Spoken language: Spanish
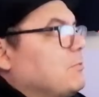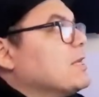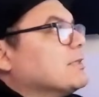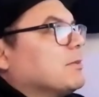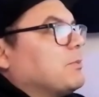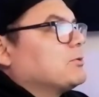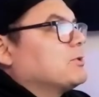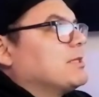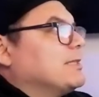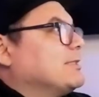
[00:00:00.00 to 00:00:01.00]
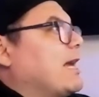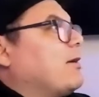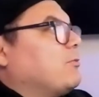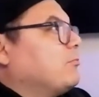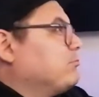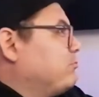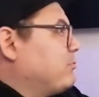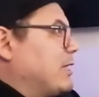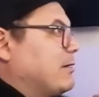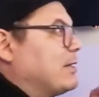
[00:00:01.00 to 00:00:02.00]
y miles de personas les da
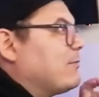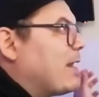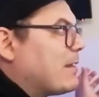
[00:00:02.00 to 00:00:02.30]
le